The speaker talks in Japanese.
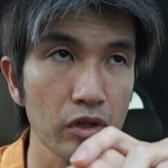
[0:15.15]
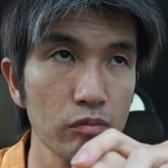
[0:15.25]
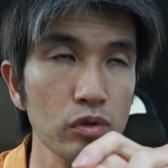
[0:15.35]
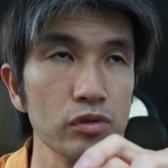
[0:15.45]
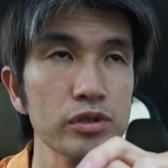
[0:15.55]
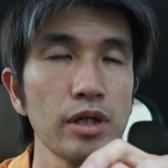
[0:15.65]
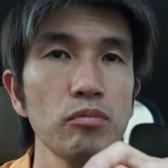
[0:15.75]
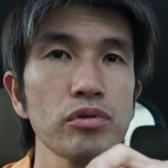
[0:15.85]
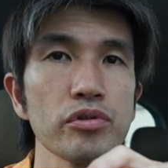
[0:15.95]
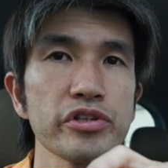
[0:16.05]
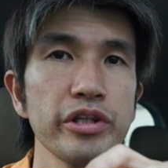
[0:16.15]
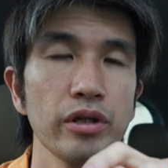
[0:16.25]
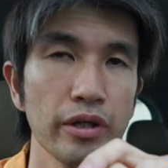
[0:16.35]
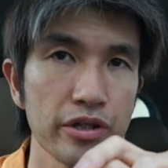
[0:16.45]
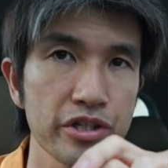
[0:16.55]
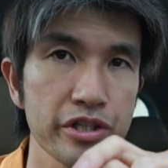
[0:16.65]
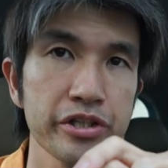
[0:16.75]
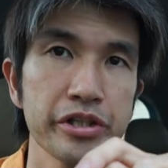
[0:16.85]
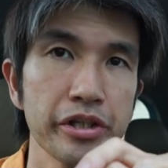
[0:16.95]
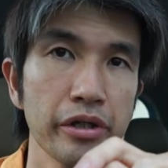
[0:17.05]
雲を掴もうとしている話
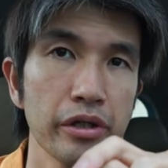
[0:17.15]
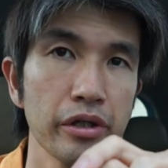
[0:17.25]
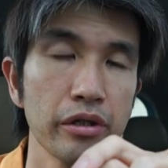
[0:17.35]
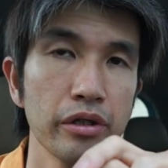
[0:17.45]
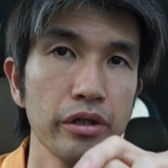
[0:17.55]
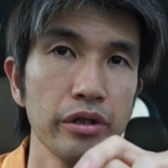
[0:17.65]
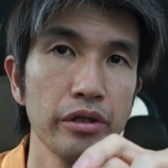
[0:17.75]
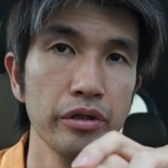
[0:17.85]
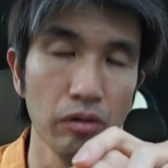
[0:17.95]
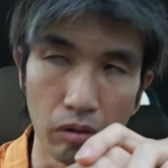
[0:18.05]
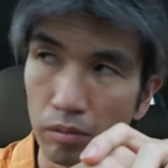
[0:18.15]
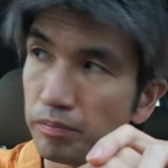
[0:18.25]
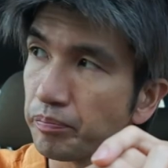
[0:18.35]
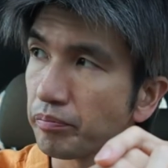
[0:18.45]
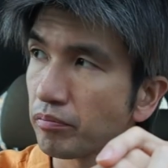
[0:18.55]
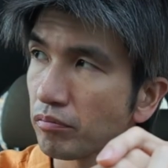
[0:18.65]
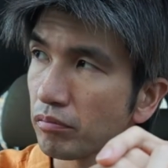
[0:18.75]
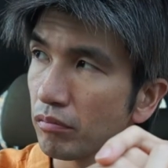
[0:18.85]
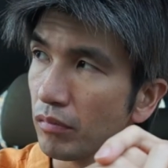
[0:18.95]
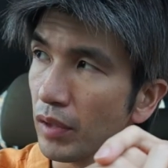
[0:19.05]
の、
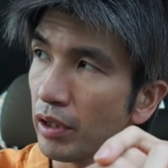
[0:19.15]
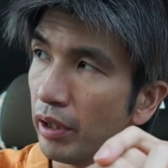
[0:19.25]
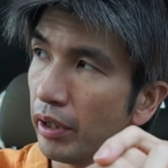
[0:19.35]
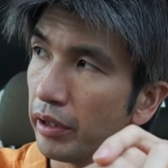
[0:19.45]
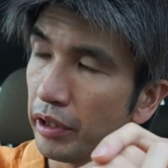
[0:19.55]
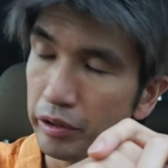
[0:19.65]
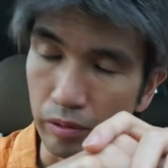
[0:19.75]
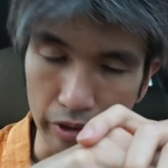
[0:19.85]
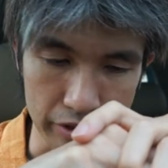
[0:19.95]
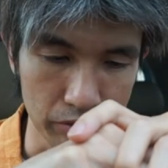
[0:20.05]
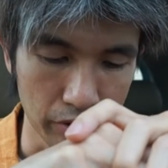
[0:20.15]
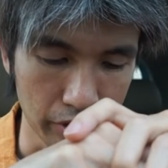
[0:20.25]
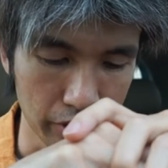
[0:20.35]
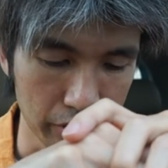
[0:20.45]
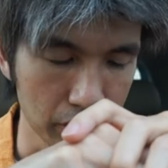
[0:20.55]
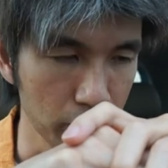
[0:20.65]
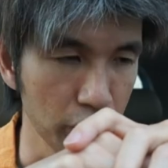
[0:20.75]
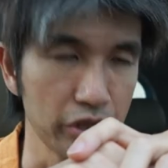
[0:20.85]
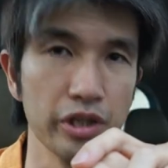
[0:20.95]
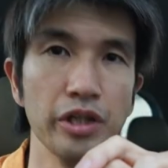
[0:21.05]
えー、何を話そうかなと
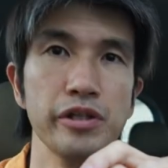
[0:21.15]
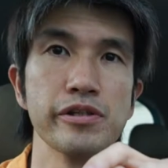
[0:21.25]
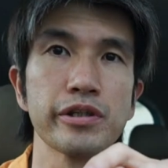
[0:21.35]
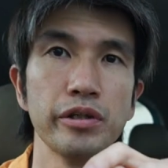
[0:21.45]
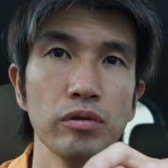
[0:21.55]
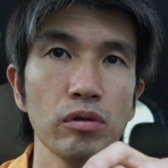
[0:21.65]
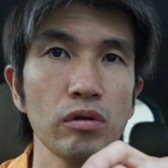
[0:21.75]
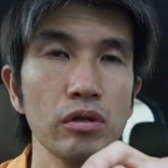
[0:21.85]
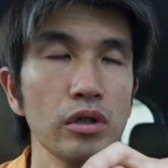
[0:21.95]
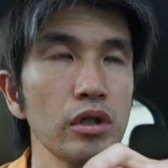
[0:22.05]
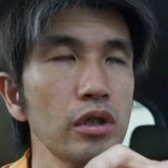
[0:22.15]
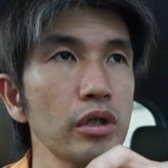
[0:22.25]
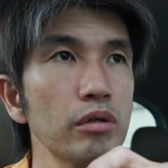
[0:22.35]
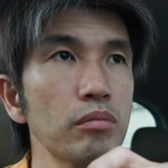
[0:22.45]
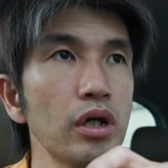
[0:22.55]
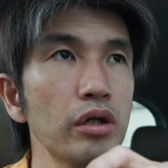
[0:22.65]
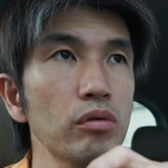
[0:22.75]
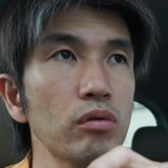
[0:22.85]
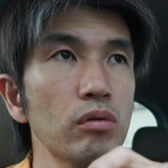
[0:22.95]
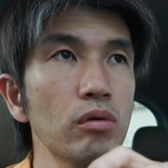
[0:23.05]
思ってたんですけど、まあ、あ
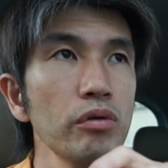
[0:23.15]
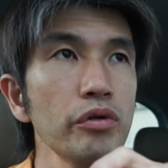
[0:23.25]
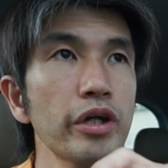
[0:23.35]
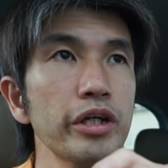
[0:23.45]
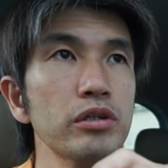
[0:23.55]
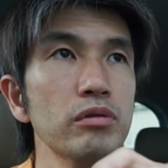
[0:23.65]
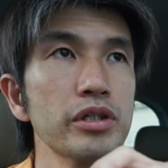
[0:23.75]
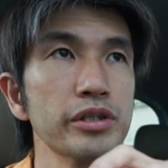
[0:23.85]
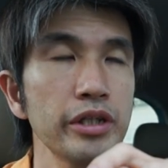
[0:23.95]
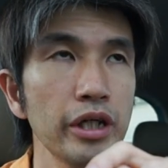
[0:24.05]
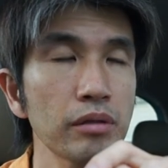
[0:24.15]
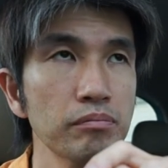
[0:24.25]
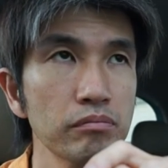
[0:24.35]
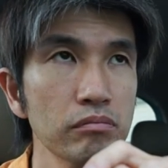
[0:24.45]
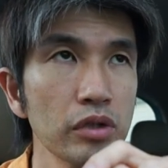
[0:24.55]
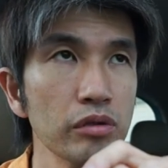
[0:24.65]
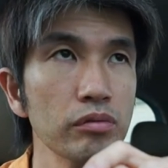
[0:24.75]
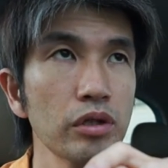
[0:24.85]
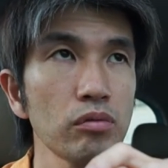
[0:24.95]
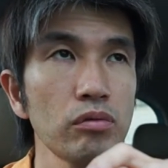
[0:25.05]
の、本の内容はですね、まあ、いろ
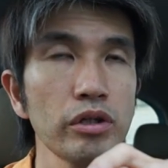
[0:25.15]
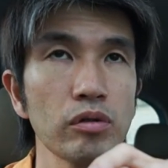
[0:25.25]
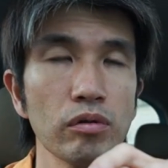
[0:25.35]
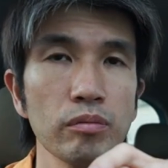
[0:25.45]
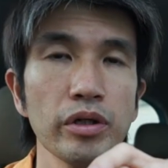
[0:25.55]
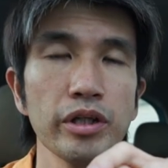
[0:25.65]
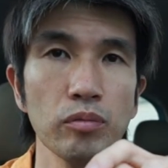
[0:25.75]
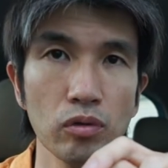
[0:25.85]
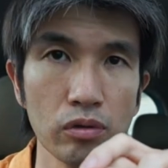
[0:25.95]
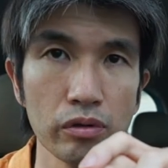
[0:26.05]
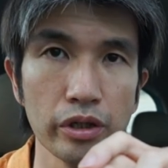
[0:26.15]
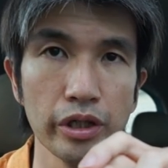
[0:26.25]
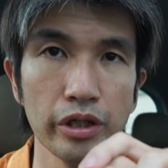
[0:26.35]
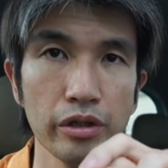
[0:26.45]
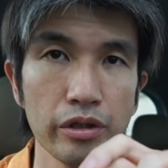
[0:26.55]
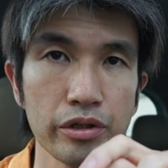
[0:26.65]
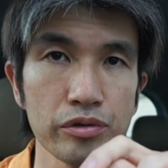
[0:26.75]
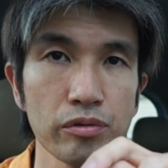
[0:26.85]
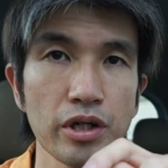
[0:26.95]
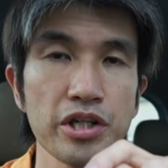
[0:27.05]
んなとこでこれまでも、えー、
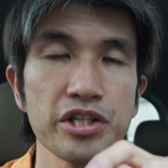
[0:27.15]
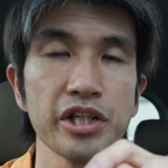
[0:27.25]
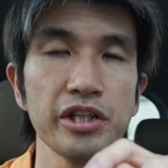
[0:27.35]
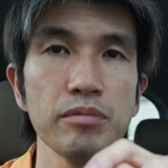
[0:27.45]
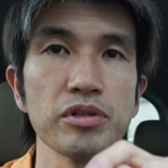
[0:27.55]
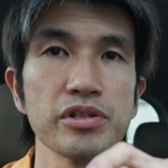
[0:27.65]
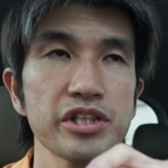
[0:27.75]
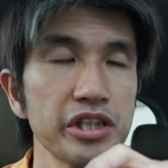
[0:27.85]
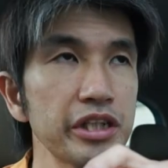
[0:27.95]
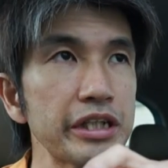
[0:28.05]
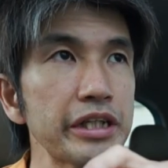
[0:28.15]
紹介してきてますし、